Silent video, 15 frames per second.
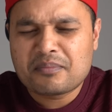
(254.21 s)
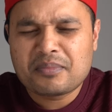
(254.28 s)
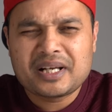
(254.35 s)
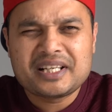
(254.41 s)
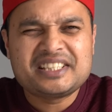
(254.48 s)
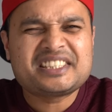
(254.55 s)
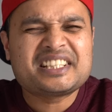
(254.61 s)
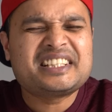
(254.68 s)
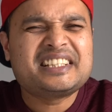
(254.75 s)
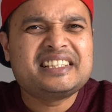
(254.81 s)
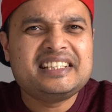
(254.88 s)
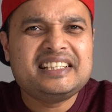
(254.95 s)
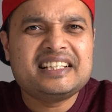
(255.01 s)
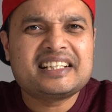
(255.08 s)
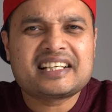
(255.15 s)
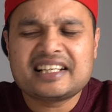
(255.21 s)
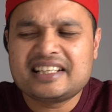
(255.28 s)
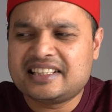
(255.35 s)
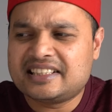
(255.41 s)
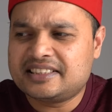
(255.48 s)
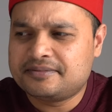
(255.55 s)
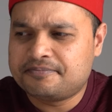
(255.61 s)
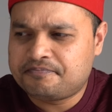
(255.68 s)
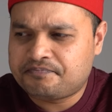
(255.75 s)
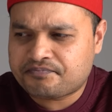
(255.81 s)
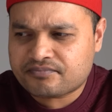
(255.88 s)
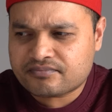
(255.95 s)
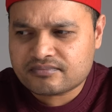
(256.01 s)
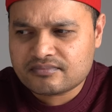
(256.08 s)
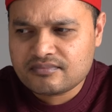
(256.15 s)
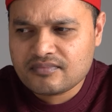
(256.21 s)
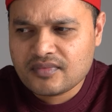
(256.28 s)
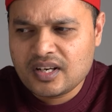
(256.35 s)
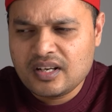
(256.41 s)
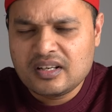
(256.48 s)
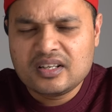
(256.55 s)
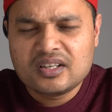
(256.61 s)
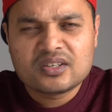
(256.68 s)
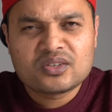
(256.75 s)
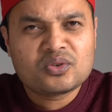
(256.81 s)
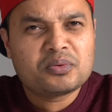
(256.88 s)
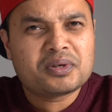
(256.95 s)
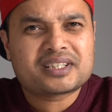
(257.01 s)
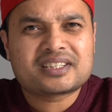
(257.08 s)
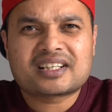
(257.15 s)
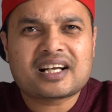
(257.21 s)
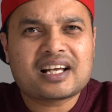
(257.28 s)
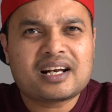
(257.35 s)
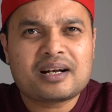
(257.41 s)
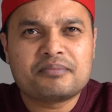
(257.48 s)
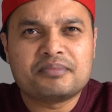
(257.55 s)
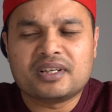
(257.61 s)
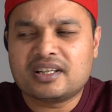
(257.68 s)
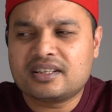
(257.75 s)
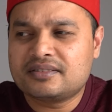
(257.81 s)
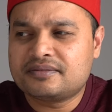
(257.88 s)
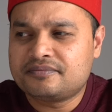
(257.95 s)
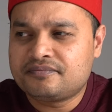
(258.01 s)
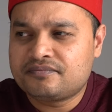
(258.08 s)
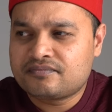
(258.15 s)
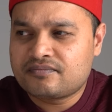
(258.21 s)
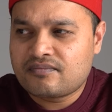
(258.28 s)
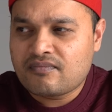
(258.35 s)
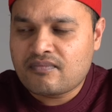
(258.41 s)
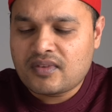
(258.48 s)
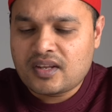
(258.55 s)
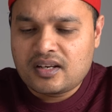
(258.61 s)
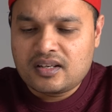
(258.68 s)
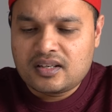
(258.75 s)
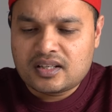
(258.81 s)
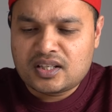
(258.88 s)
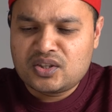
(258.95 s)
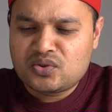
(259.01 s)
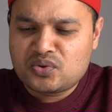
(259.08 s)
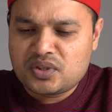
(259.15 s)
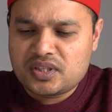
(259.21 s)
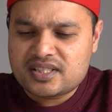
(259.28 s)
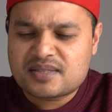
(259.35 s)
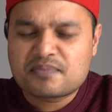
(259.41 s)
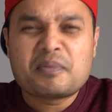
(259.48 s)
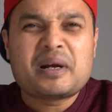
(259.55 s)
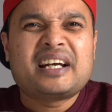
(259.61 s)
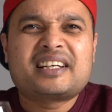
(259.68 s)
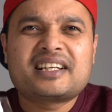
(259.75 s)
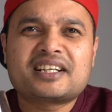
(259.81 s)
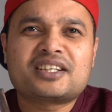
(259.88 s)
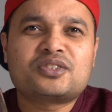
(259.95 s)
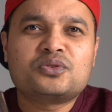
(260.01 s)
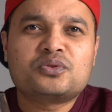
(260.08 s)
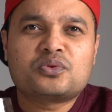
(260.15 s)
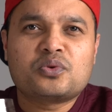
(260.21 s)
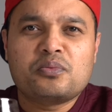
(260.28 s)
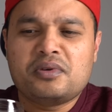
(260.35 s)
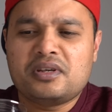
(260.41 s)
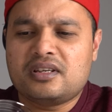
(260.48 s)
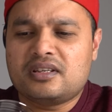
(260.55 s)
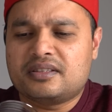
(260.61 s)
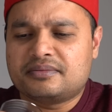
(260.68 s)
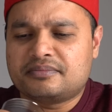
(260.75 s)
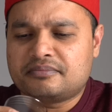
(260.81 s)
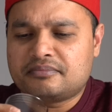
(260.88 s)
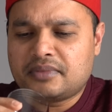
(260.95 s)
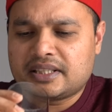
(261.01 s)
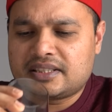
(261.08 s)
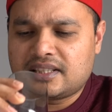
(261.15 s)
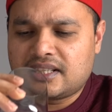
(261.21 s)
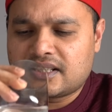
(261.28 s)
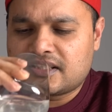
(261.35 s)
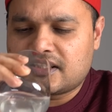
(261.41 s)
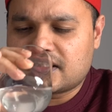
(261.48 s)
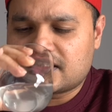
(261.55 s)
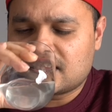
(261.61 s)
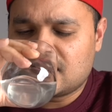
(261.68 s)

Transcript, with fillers: পানির সাথে দিয়ে খেলে খুব একটা খারাপ না কিন্তু এই স্মেলটা একটু খুবই বাজে লাগে